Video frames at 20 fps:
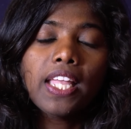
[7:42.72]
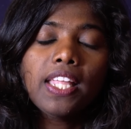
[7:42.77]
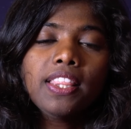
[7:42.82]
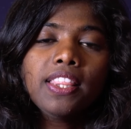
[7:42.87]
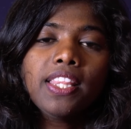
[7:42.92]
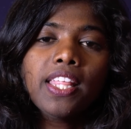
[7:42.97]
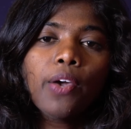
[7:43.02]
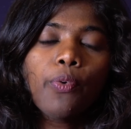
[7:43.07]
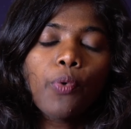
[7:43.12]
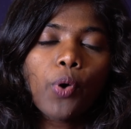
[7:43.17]

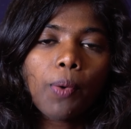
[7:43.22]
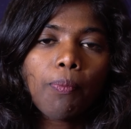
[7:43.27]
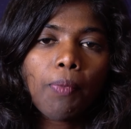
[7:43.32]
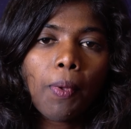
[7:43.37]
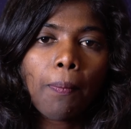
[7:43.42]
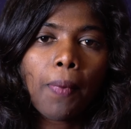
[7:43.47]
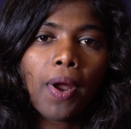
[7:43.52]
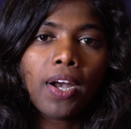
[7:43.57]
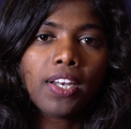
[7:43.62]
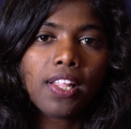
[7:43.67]
இந்திய
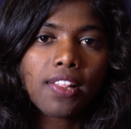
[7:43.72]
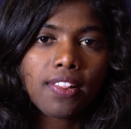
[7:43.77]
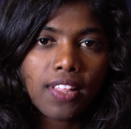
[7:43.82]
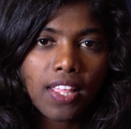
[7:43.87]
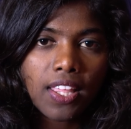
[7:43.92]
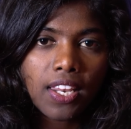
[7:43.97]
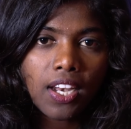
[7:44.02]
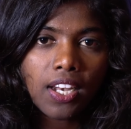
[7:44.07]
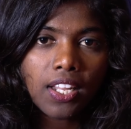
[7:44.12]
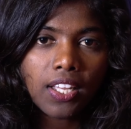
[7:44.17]
ஒருமைப்பாட்டை
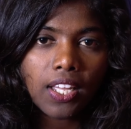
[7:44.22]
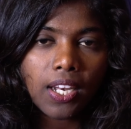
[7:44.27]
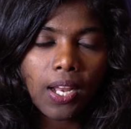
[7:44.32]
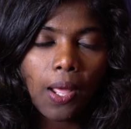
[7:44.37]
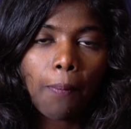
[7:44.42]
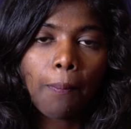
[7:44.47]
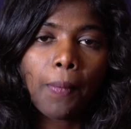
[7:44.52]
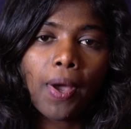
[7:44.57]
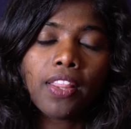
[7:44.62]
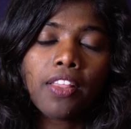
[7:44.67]
சீரழிக்கிற
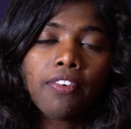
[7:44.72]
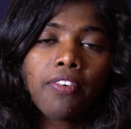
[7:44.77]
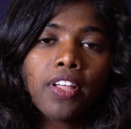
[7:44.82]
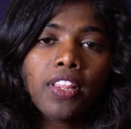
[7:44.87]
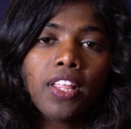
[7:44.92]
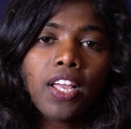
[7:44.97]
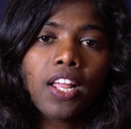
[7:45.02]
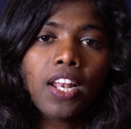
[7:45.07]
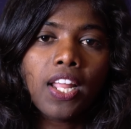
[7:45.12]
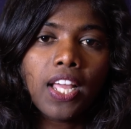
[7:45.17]

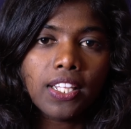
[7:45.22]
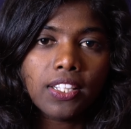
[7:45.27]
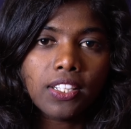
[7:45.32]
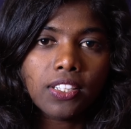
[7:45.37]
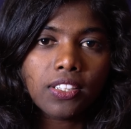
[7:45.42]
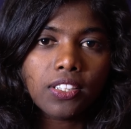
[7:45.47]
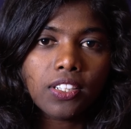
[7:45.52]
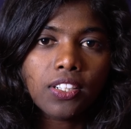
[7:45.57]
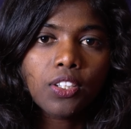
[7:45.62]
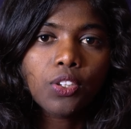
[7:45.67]
மதவாதிகளை
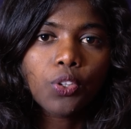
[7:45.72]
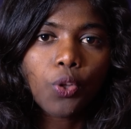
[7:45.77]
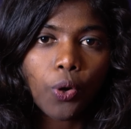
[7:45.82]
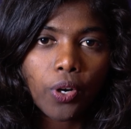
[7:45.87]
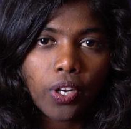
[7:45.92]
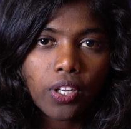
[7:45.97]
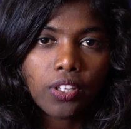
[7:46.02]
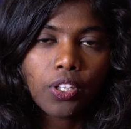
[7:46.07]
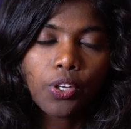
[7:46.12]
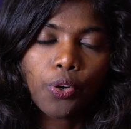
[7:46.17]
எதிர்த்து
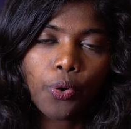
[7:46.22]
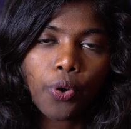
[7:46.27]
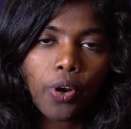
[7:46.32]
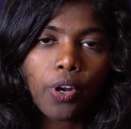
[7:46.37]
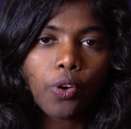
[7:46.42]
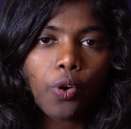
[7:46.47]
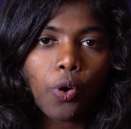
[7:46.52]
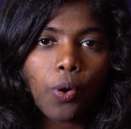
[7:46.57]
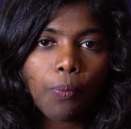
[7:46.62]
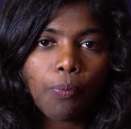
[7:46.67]
தொடர்ந்து
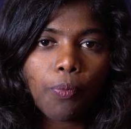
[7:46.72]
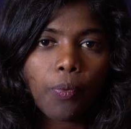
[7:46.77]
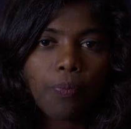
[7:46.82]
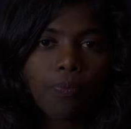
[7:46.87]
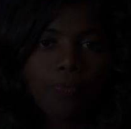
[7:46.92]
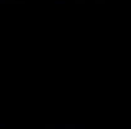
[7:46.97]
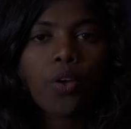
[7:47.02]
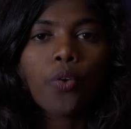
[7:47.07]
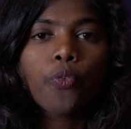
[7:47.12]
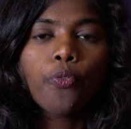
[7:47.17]
குரல்
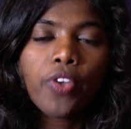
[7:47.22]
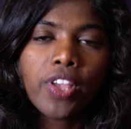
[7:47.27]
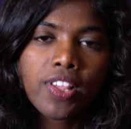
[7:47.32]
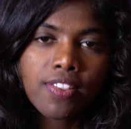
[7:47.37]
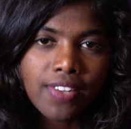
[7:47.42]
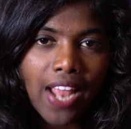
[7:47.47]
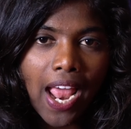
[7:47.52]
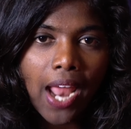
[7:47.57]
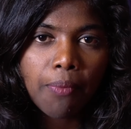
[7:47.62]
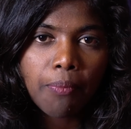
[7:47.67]
கொடுப்போம் வி
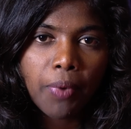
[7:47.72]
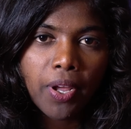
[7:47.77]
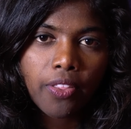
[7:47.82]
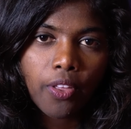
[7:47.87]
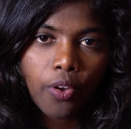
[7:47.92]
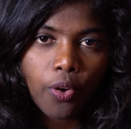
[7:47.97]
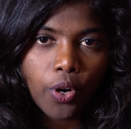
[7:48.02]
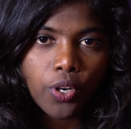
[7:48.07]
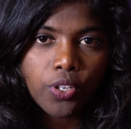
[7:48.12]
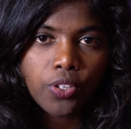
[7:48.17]
ஸ்டாண்ட் பை
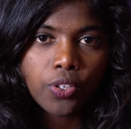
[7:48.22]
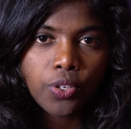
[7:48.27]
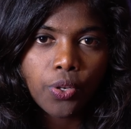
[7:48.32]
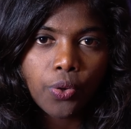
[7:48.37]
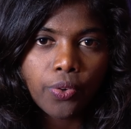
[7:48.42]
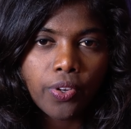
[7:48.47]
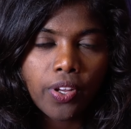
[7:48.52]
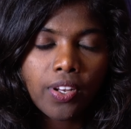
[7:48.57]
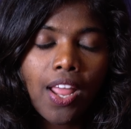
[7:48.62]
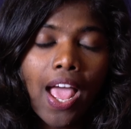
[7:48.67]
த
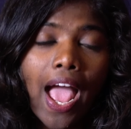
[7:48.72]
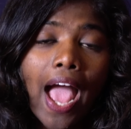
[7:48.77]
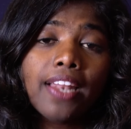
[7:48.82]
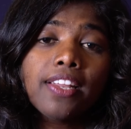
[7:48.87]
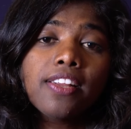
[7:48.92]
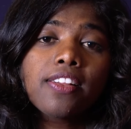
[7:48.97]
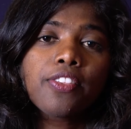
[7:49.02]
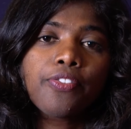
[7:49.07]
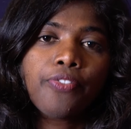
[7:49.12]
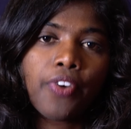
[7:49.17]
கான்ஸ்டிடியூஷன்
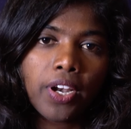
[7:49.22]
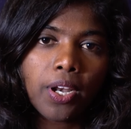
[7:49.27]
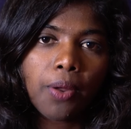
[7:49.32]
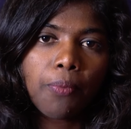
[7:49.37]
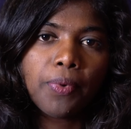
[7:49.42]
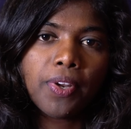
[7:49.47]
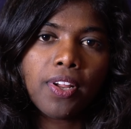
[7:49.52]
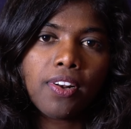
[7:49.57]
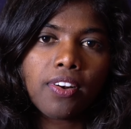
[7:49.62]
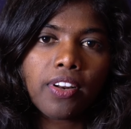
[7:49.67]
அண்ட் இட்ஸ்
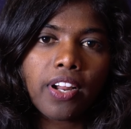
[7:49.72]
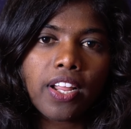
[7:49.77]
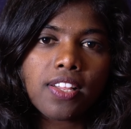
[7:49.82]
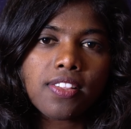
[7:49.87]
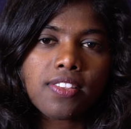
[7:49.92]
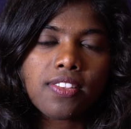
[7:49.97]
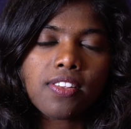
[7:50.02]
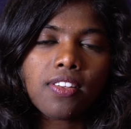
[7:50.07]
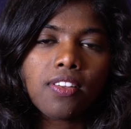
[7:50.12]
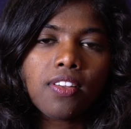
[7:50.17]
ஃபண்டமெண்டல்
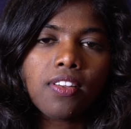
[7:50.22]
ரைட்ஸ்